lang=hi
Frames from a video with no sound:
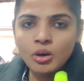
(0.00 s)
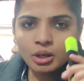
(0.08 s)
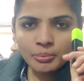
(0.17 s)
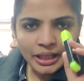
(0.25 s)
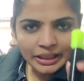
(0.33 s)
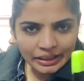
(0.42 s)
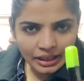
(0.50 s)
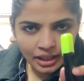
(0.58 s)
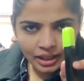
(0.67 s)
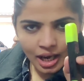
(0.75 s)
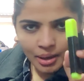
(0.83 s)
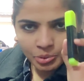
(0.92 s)
और भाई
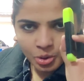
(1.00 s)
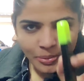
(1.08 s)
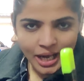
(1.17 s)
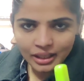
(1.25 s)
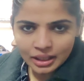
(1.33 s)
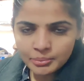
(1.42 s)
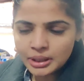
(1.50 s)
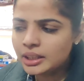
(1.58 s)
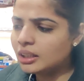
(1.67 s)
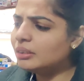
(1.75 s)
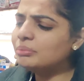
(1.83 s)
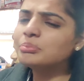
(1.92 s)
ये आपको मार्कर
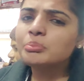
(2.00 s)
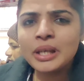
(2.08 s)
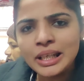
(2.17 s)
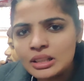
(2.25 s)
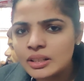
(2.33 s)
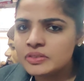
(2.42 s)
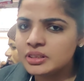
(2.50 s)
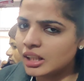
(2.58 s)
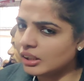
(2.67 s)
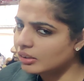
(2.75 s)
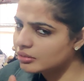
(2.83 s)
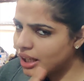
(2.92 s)
मिलेगा मेरी तरफ से
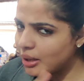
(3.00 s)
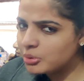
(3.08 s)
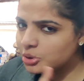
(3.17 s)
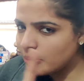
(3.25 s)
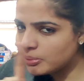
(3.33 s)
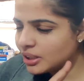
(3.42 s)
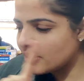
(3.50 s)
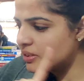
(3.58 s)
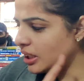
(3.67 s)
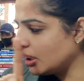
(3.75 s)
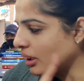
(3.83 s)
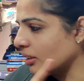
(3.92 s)
ही राय बुक शॉप की तरफ
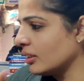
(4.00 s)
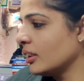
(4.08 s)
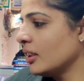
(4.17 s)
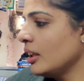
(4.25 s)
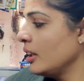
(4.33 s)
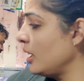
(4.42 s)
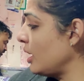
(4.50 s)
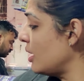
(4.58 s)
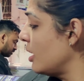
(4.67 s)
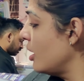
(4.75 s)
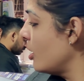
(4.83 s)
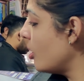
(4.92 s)
से नहीं है ठीक है
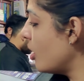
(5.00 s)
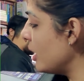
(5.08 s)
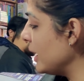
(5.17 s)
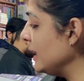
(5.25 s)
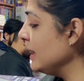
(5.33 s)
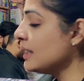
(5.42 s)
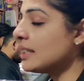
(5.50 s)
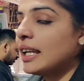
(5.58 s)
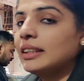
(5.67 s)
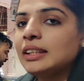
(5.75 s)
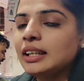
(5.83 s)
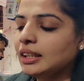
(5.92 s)
और हिंदी
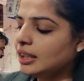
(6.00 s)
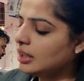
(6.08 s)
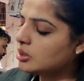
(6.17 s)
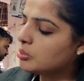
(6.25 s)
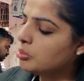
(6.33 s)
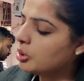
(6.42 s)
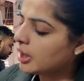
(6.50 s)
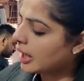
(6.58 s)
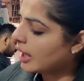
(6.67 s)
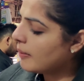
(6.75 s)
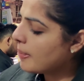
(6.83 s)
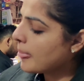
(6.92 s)
साहित्य की ये जो बुक
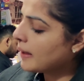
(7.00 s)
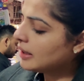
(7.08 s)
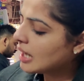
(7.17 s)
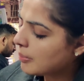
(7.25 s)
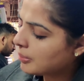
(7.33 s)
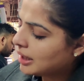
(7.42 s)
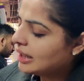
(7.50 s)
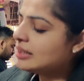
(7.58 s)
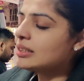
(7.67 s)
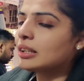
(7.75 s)
है ये आप खरीद